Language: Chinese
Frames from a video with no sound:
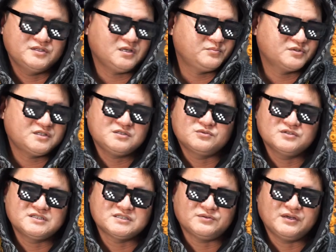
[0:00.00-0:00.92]
较不是我
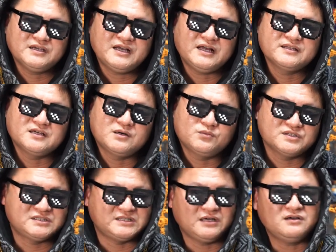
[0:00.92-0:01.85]
喜欢看的。我
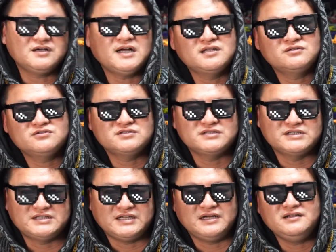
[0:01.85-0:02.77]
想要看到就是你
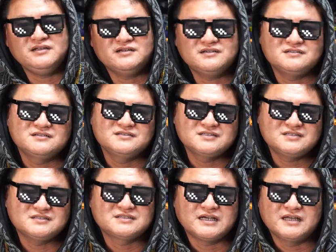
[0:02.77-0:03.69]
强烈个人
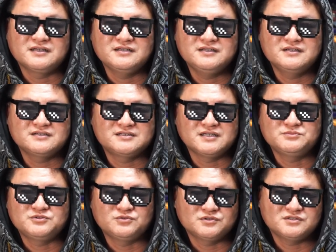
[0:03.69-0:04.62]
色彩的一个节
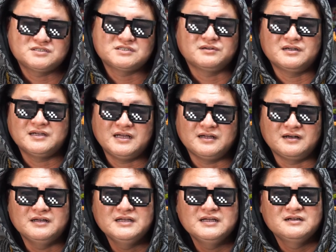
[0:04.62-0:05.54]
目，我就喜欢看
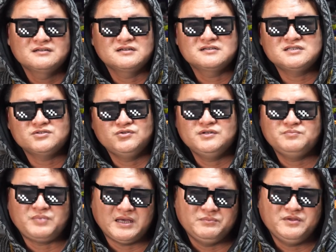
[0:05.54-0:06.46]
啊。那至于
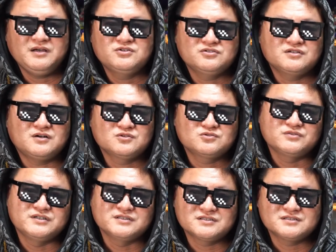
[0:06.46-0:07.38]
摆明了就是告诉
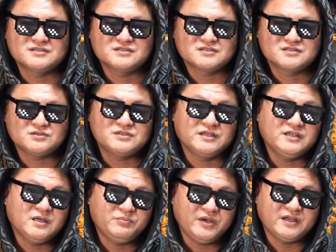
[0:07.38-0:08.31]
你是收钱
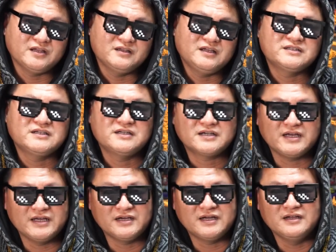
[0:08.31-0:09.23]
叶配的，那大家
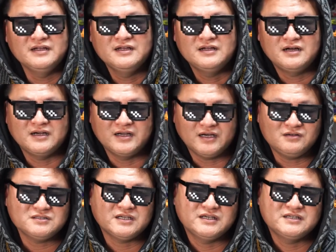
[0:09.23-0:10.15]
看一看啊，
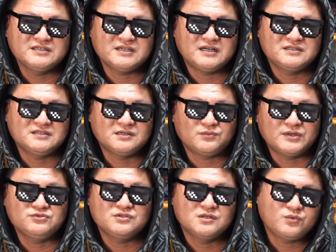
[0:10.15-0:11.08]
了解一下这个
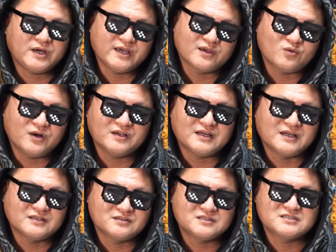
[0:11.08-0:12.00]
玩具的外观
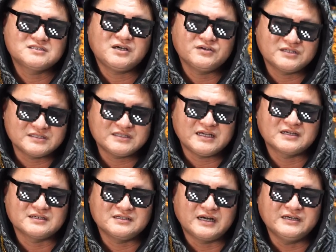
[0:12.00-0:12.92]
啊，就知道一下价
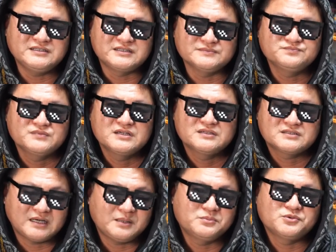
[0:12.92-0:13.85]
格行情，
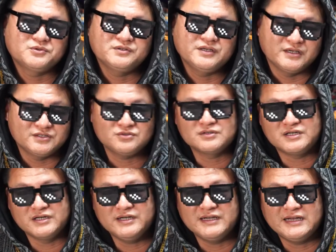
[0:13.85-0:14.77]
差不多也就
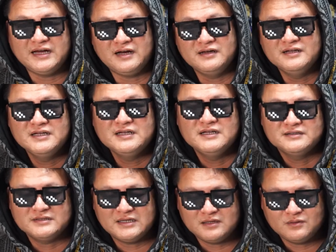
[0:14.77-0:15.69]
可以了啊。
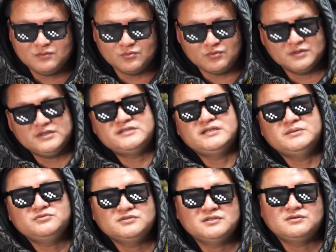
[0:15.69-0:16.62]
那我的节
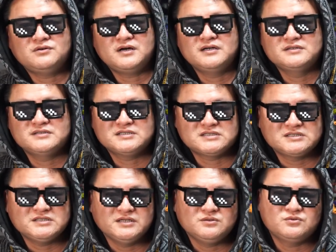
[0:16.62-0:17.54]
目的话呢，
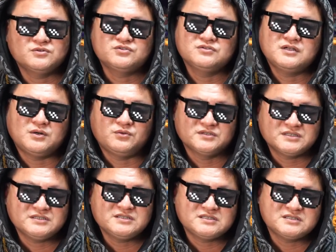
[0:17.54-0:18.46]
十年过去了，我
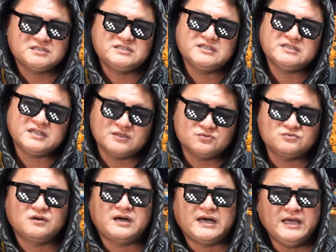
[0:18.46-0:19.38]
相信接接下来如
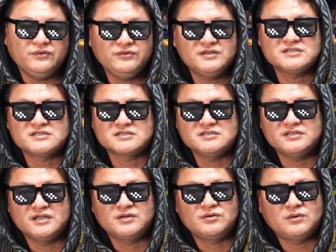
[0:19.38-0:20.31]
果还有一个十
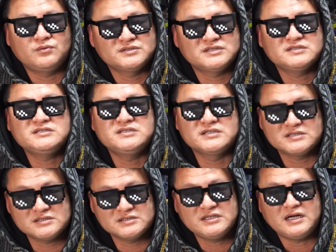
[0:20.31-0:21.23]
年的话，我相信也
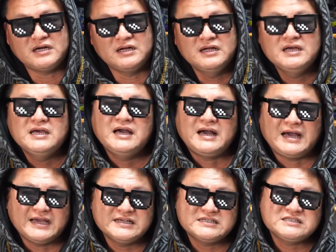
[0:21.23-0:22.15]
是一样。
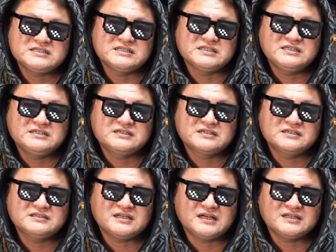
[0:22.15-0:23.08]
还是以一个
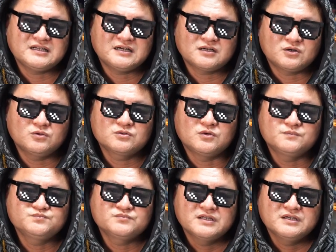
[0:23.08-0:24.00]
跟大家沟
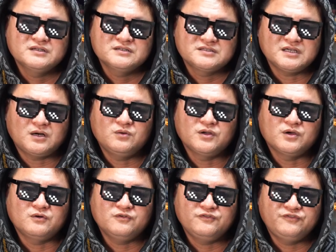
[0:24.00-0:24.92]
通、交
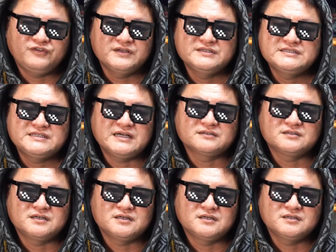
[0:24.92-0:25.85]
流、分享
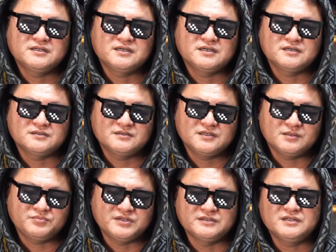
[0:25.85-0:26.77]
的一个一个
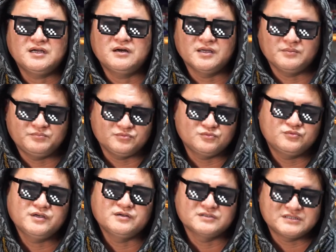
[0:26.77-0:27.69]
频道，也不
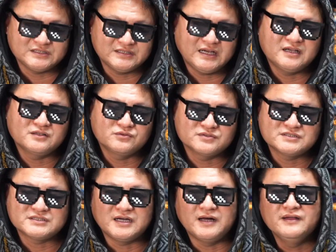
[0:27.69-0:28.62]
会有其他的东
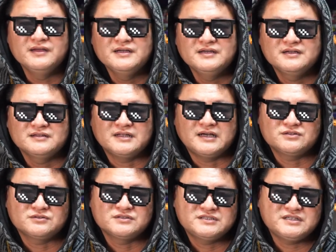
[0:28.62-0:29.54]
西啊。那
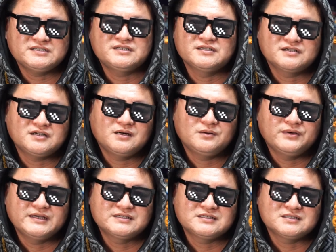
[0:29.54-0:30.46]
就谢谢各
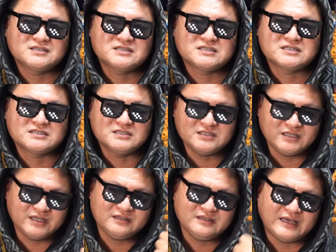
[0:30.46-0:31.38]
位这十
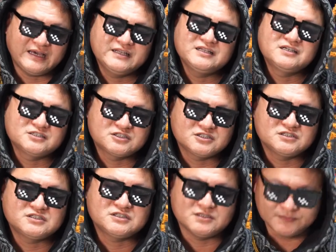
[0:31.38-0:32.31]
年来的支
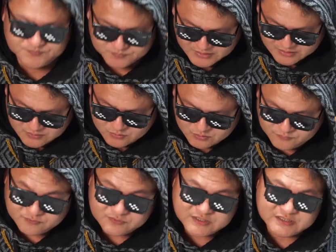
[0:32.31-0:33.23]
持。五
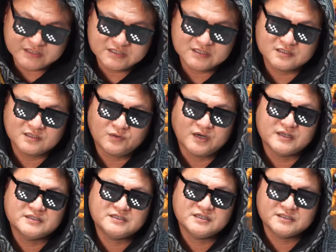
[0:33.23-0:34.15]
服骑射的话
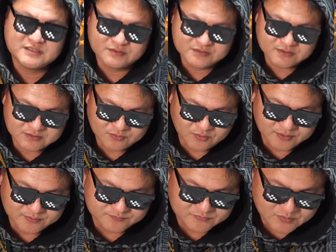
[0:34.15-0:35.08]
呢，这个角色的话
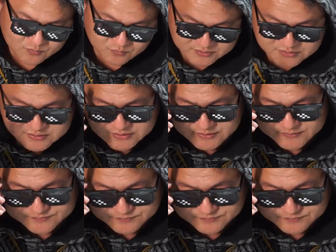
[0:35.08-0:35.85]
呢，我自己